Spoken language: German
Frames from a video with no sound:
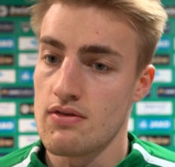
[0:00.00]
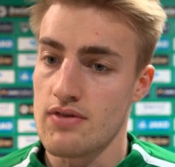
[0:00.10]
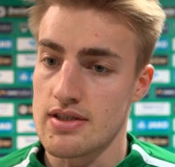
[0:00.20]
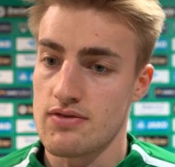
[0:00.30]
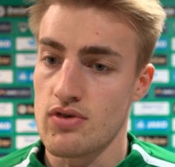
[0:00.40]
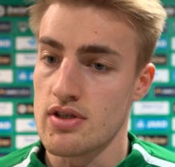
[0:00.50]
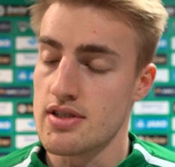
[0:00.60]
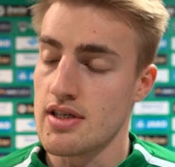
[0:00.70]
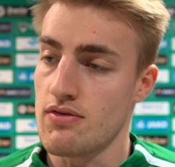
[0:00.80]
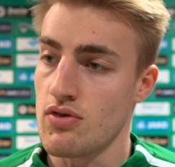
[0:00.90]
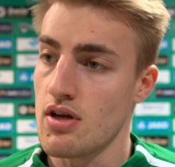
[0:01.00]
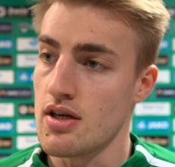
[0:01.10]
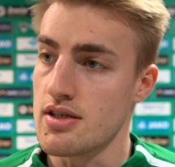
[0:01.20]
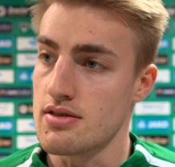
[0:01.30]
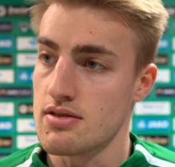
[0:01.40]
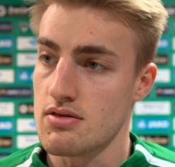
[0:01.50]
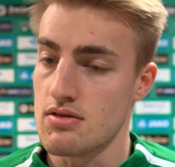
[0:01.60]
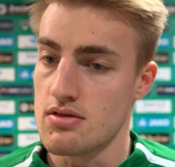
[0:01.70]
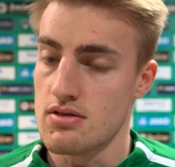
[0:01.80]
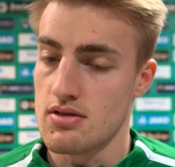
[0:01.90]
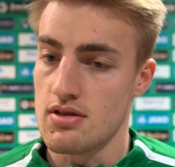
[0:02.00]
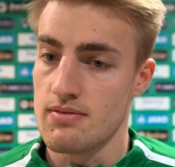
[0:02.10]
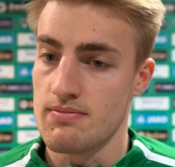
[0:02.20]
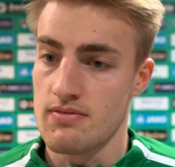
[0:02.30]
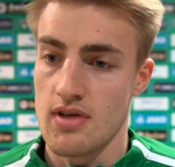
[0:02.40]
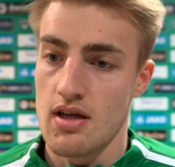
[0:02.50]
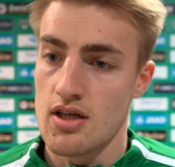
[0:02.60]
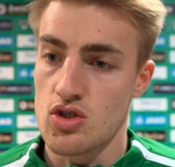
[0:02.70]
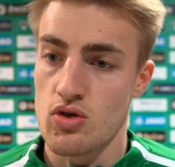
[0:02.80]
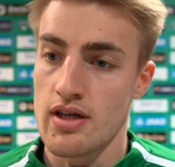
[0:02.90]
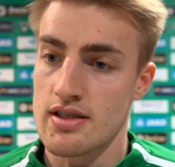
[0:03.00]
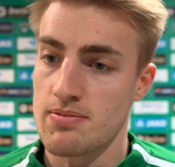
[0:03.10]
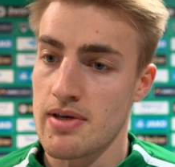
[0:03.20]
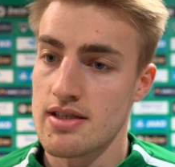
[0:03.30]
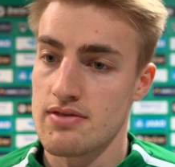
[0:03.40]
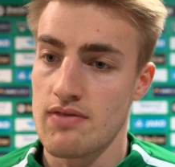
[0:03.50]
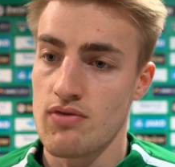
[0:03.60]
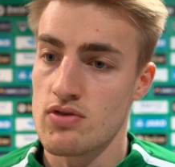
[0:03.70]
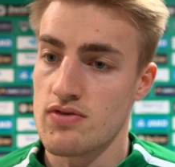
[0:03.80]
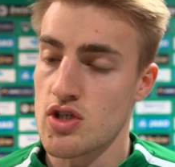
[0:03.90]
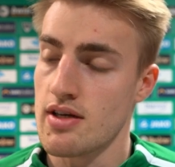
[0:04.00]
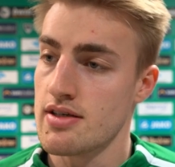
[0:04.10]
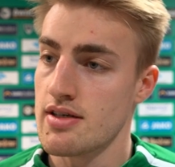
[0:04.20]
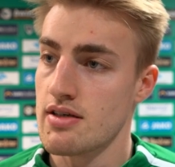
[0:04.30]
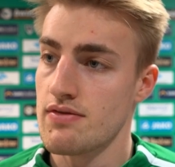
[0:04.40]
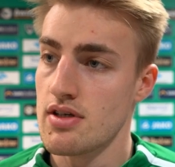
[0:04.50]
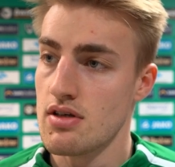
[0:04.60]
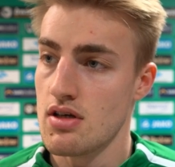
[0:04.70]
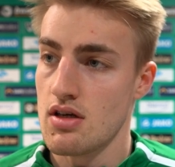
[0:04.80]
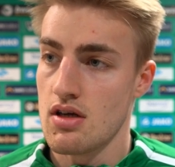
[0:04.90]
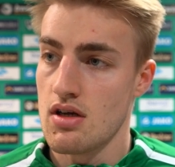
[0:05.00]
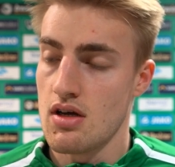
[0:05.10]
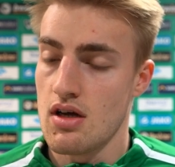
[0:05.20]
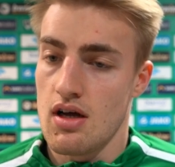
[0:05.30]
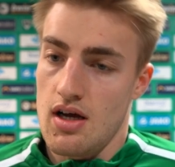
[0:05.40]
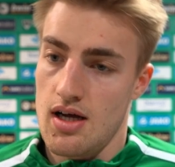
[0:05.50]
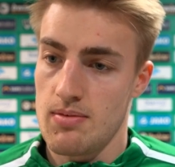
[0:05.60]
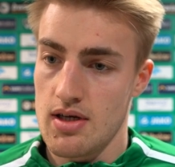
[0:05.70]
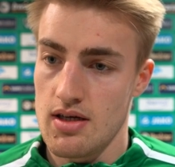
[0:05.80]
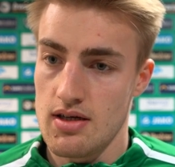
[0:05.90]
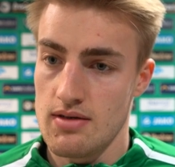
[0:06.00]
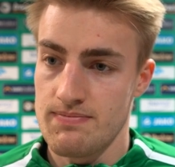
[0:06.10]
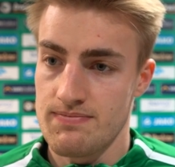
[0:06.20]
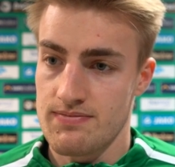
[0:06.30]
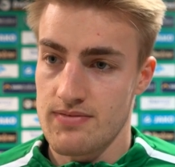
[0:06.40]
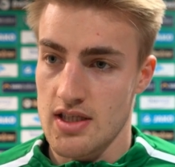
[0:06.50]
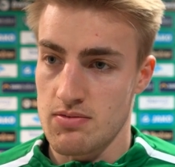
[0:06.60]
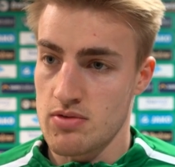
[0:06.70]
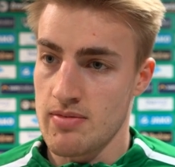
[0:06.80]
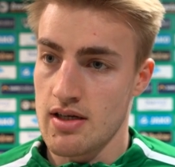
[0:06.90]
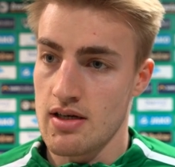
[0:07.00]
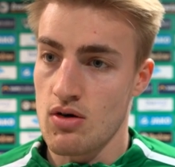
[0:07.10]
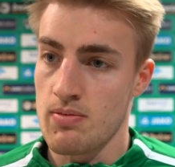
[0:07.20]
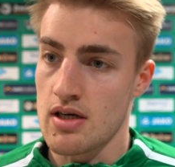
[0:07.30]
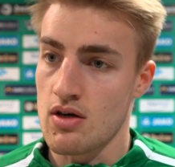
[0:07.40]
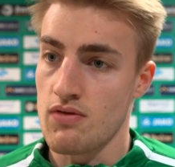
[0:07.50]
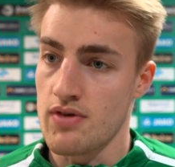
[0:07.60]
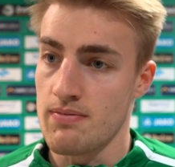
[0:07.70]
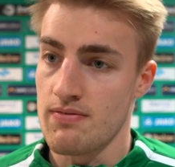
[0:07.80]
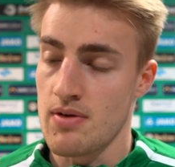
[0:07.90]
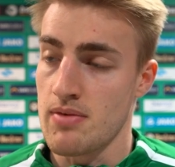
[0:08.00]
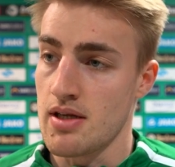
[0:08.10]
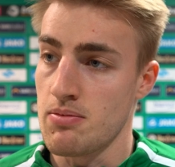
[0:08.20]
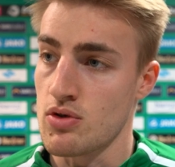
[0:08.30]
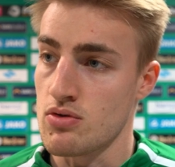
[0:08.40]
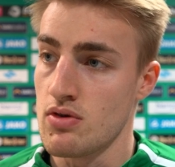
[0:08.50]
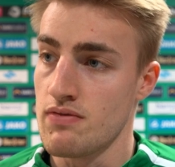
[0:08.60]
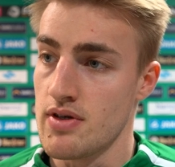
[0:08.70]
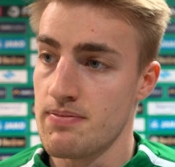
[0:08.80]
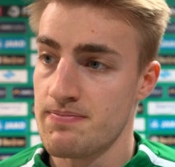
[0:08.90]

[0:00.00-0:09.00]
was für den Sieg erforderlich ist. Und ähm, einen Schönheitspreis werden wir höchstwahrscheinlich nicht gewinnen, aber ähm, das muss man dann auch mal in Kauf nehmen, wenn man die Punkte holen will.